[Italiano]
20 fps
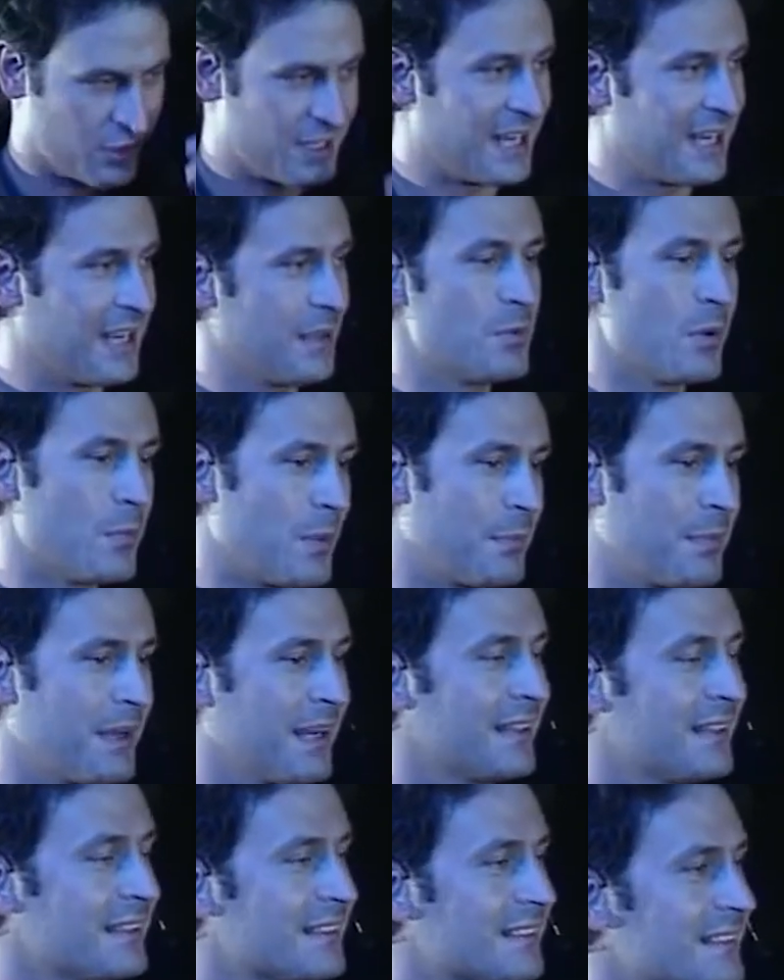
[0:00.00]
Dalla è mio
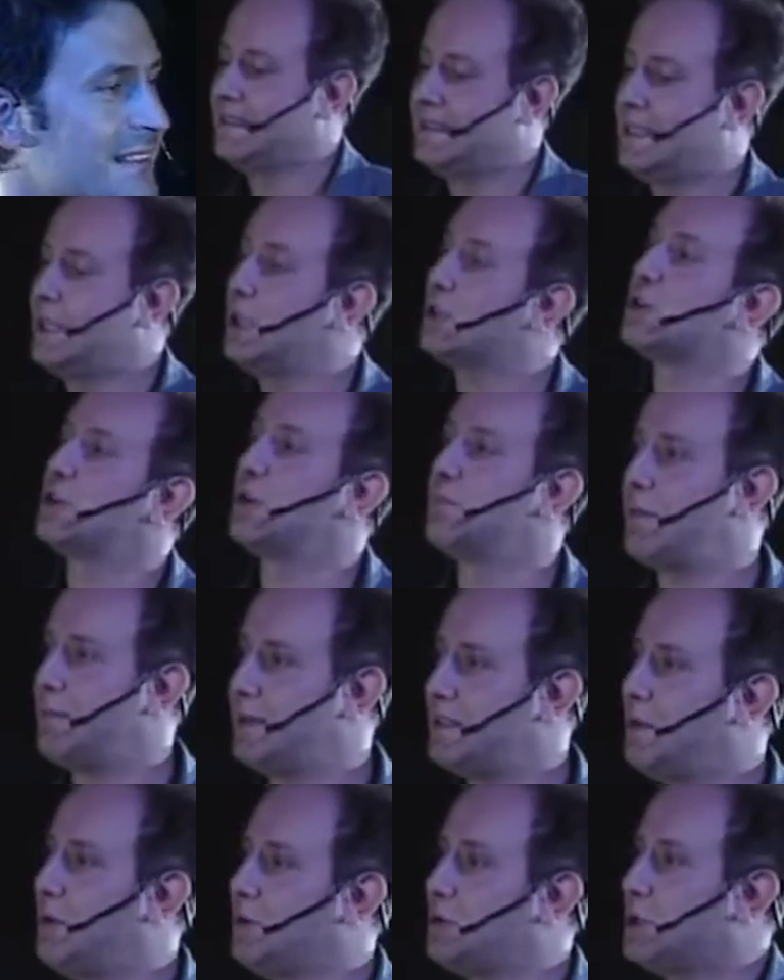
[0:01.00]
papà. Io sono papà
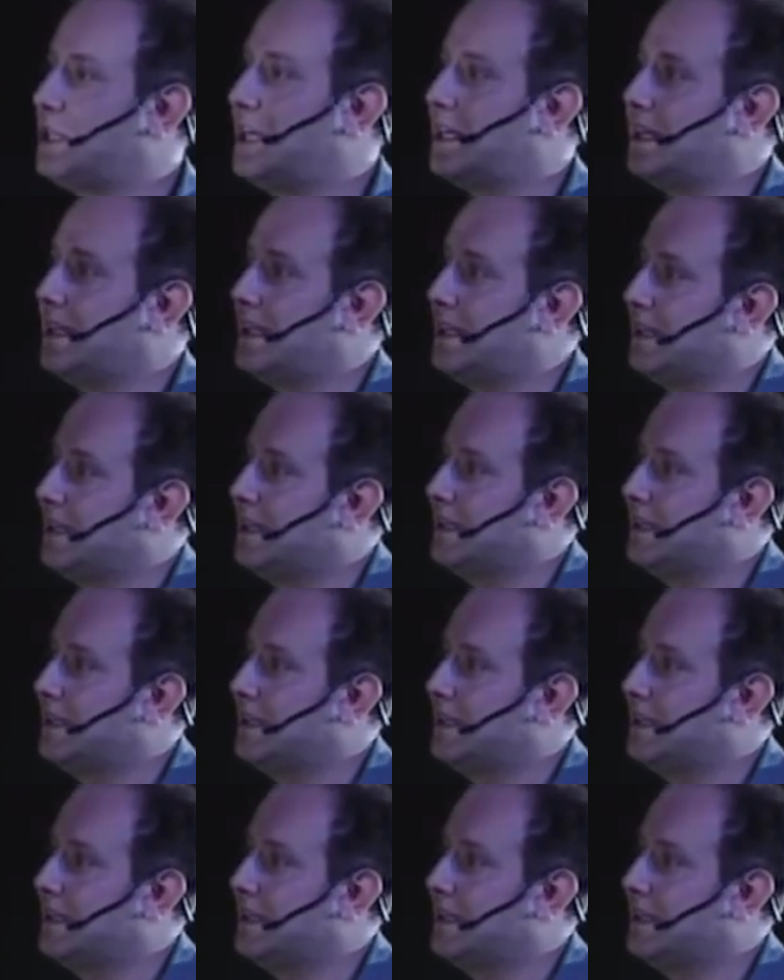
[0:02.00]
di Lucio Dalla.